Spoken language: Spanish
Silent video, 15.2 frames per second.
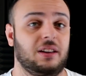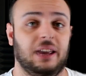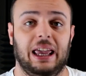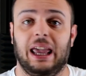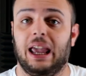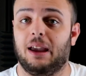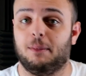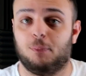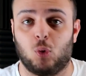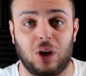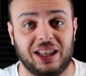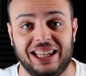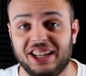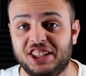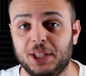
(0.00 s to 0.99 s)
eh,
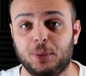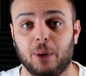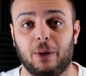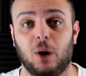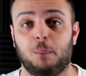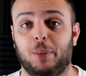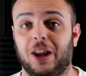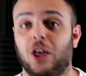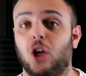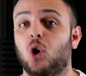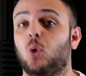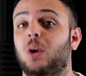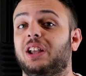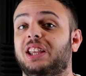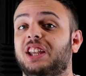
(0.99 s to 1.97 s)
cualquier tipo de balón
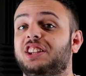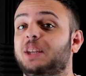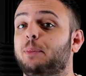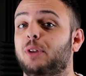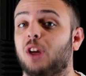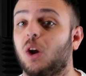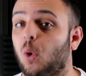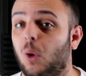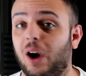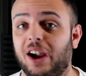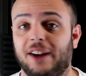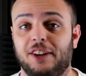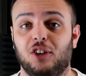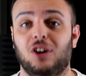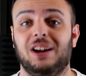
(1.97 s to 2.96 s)
parado, cualquier tipo de juego
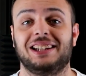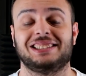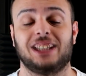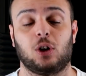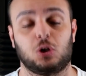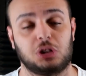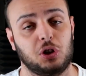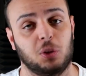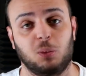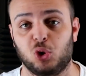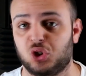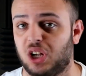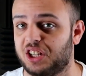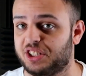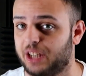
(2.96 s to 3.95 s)
aéreo le está costando
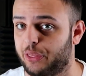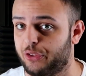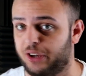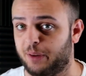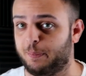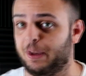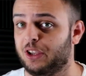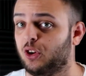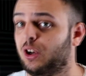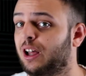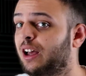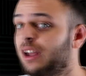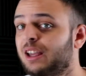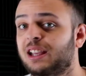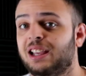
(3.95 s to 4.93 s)
mucho a la selección
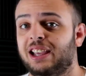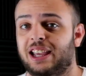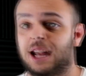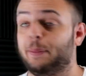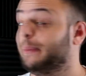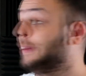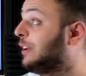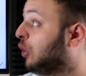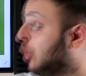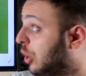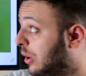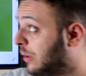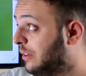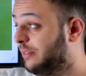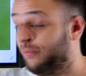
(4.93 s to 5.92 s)
española. El primer
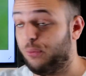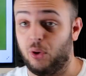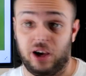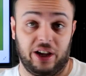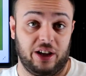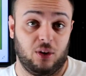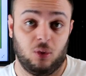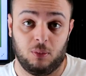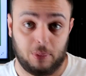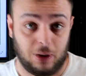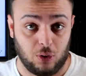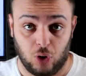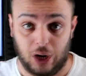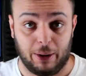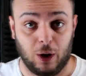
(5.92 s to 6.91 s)
gol fue un,
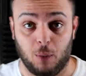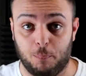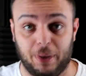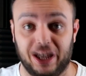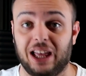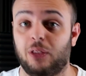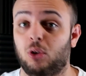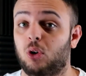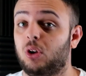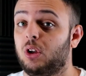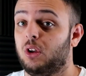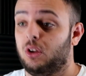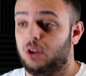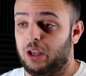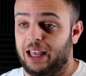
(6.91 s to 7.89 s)
gol a balón parado,
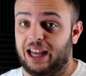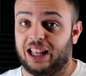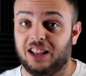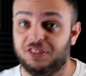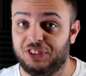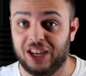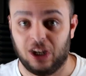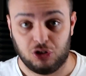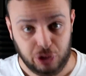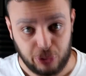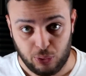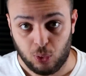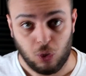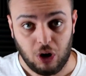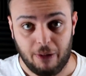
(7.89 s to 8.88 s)
eh, Argentina nos
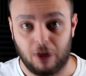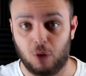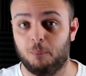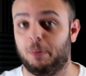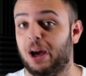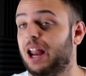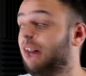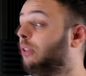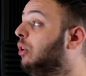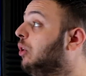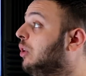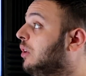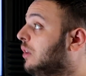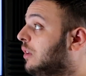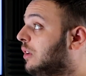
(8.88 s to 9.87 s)
hizo un gol a balón
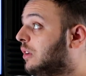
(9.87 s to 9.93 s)
parado,